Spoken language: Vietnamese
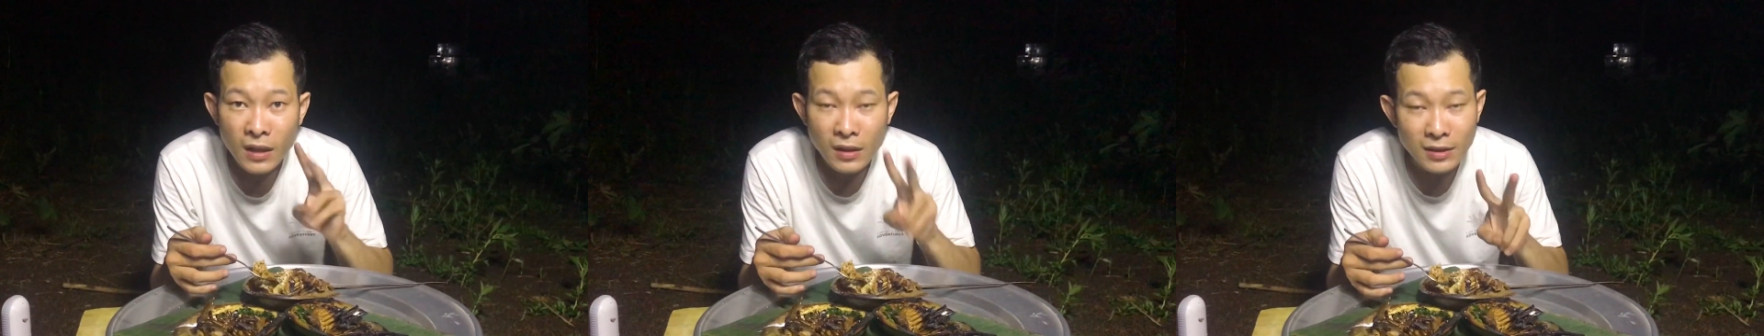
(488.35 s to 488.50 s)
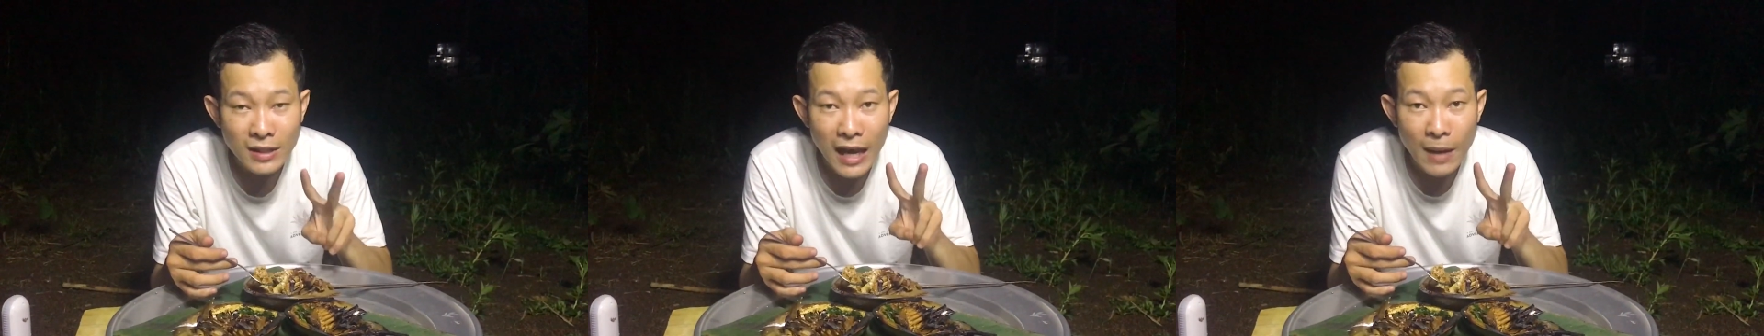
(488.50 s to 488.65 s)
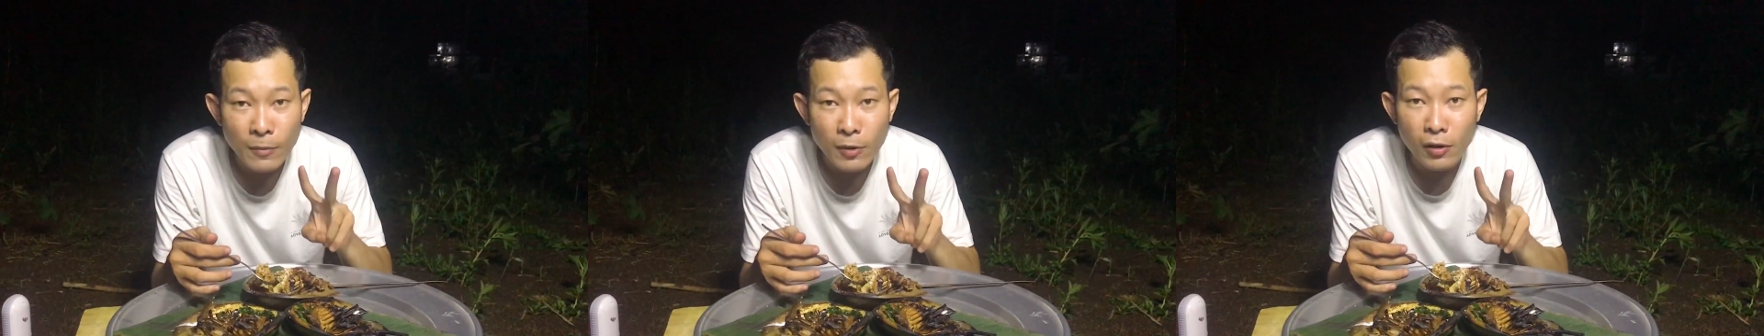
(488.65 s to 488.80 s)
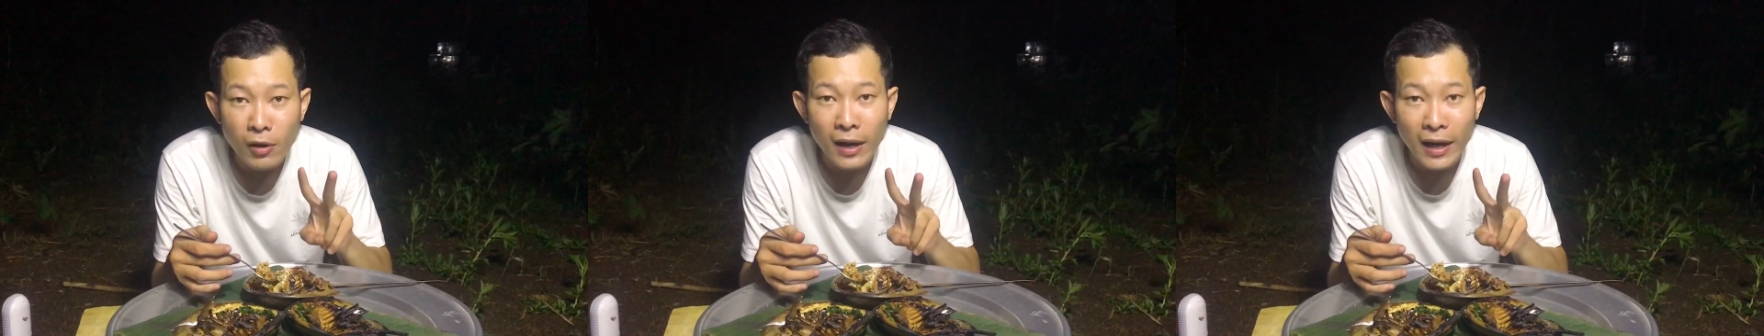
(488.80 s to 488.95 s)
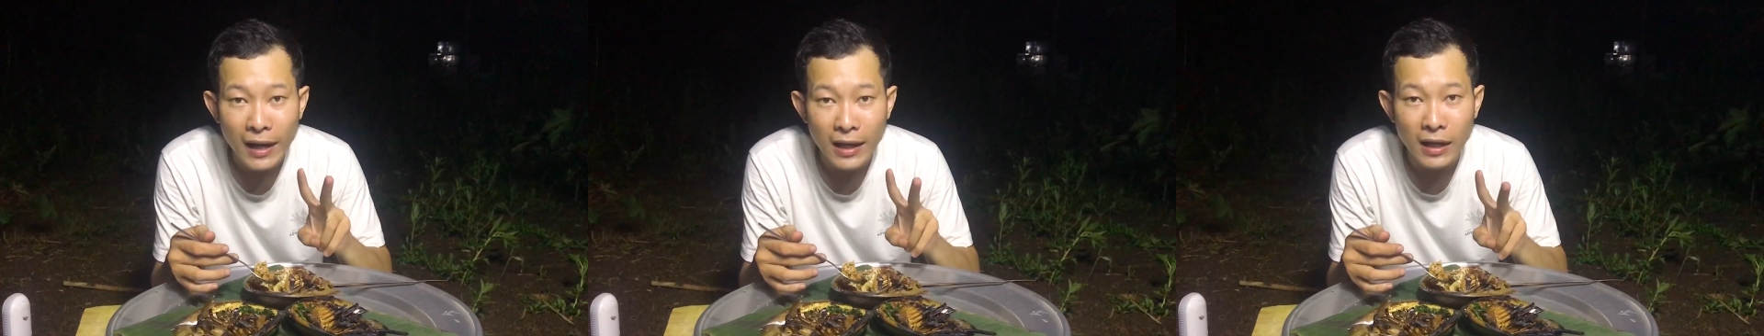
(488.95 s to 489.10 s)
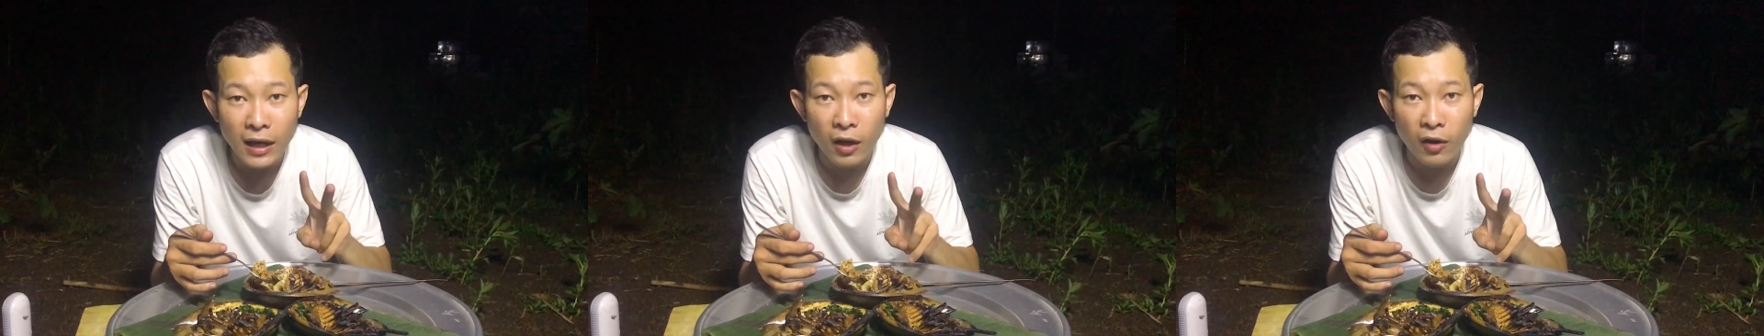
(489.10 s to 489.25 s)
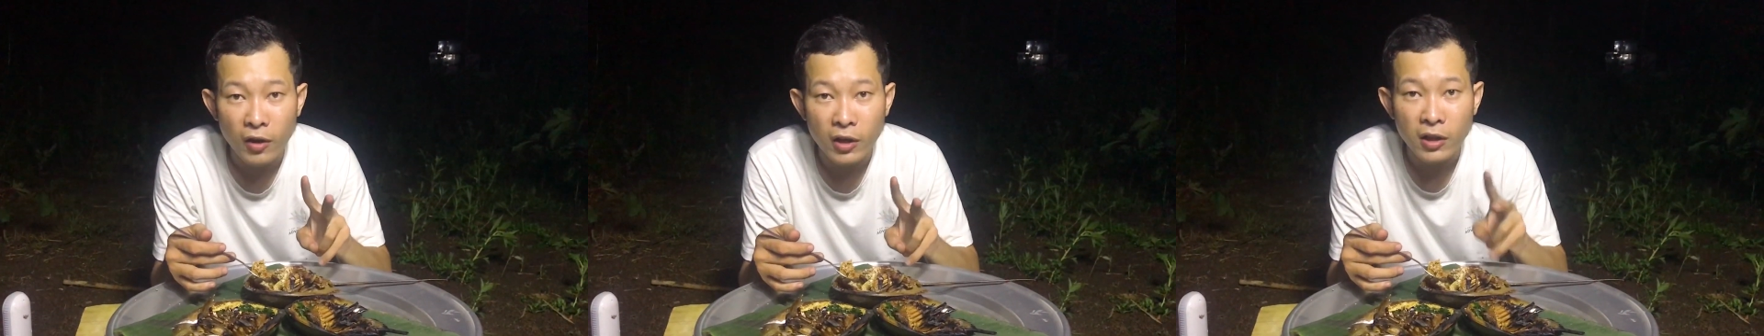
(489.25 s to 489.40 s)
sam nó có
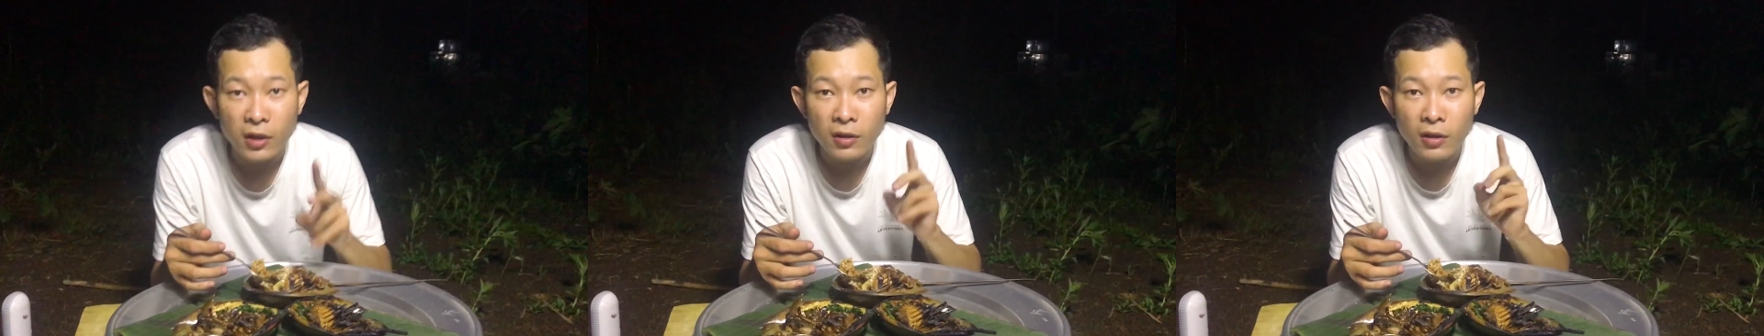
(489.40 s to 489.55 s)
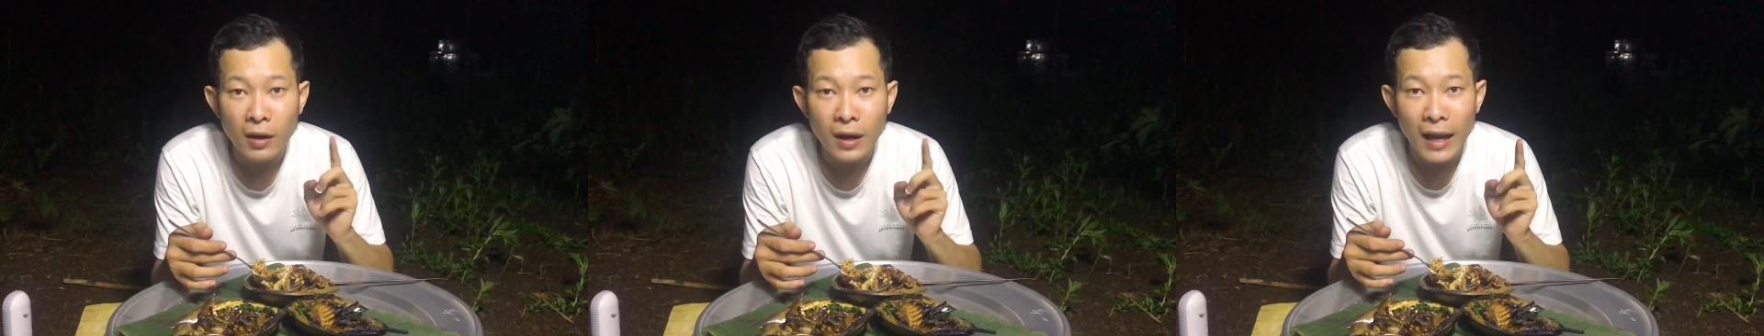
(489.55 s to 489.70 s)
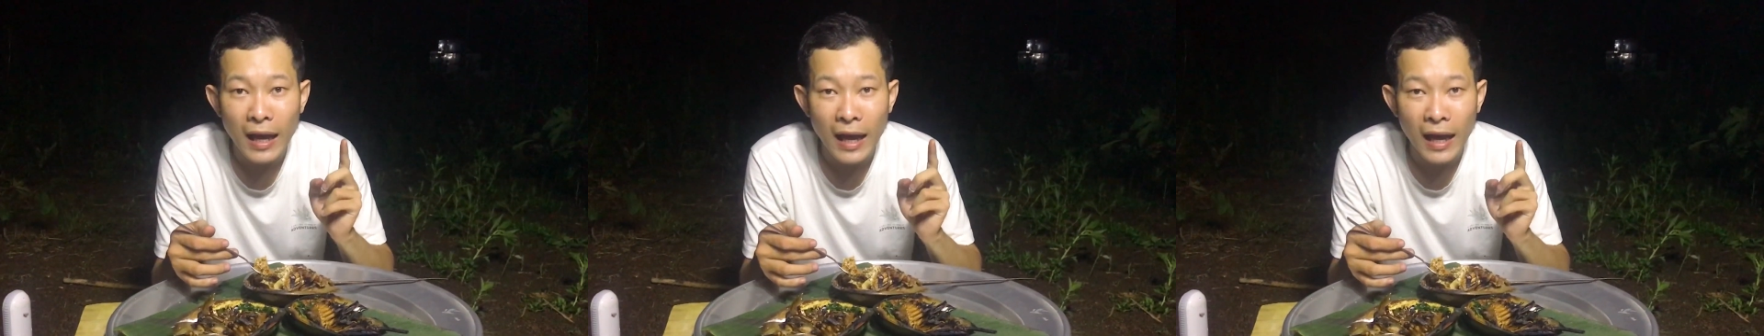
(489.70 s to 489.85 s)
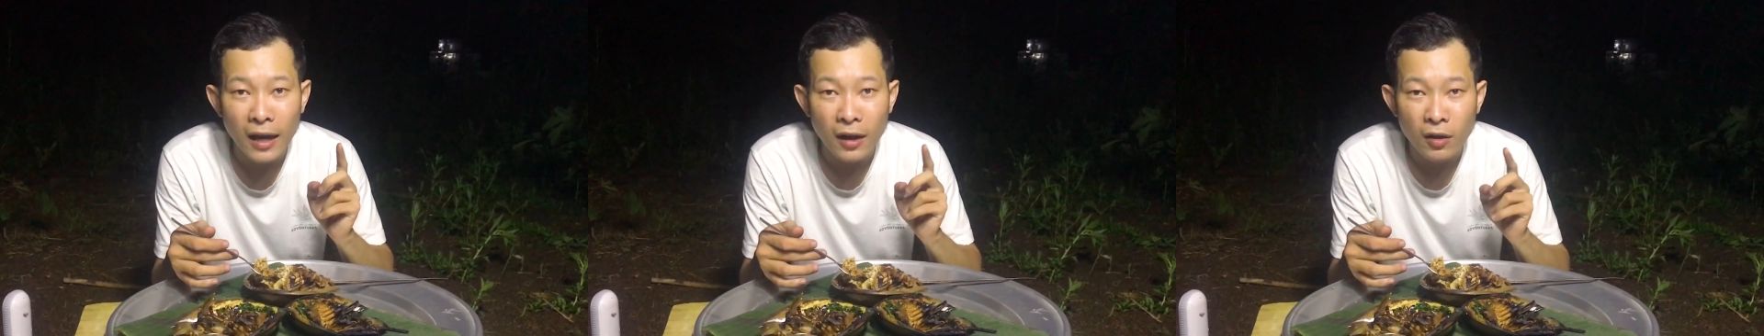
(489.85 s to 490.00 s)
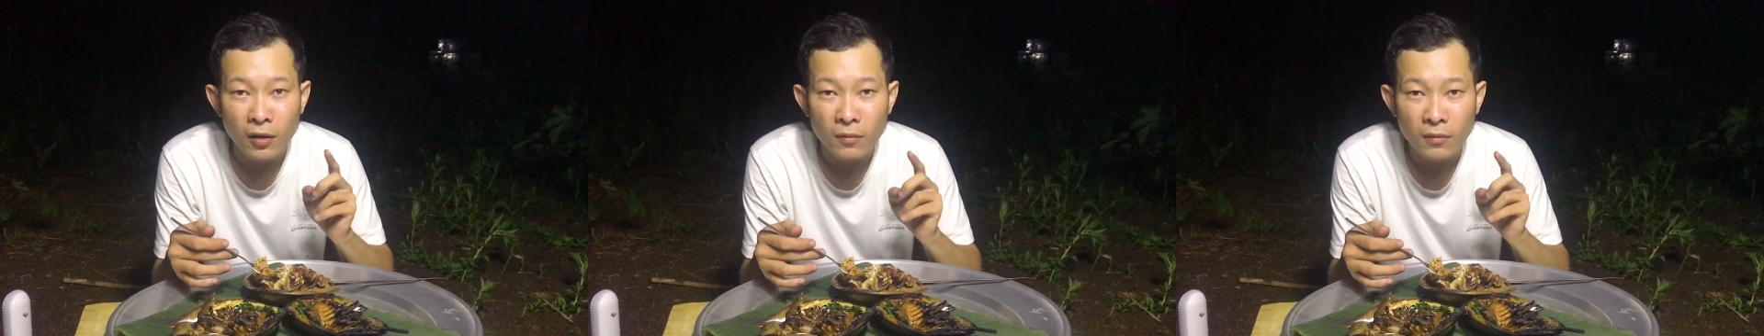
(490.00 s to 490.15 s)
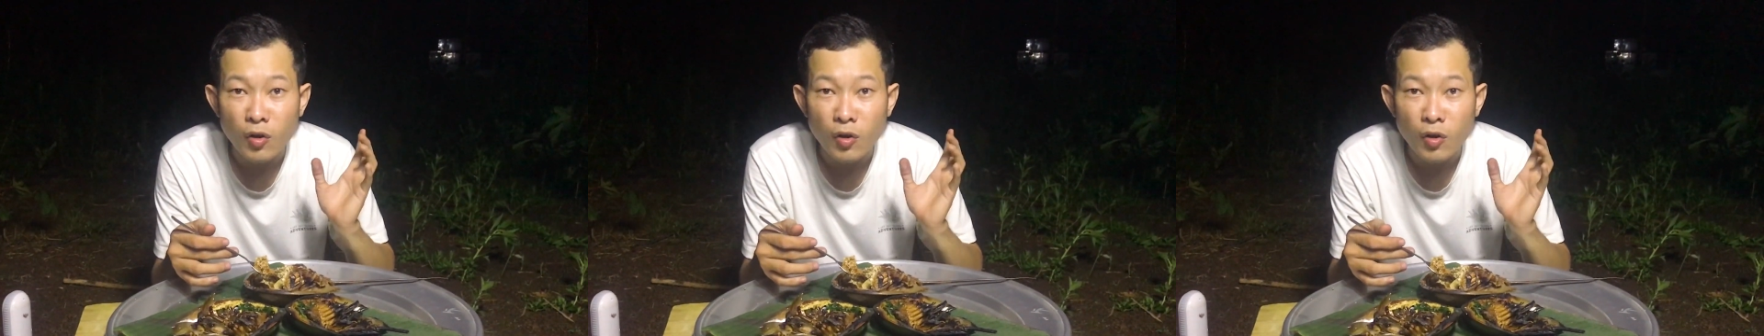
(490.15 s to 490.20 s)
hai loại, đó là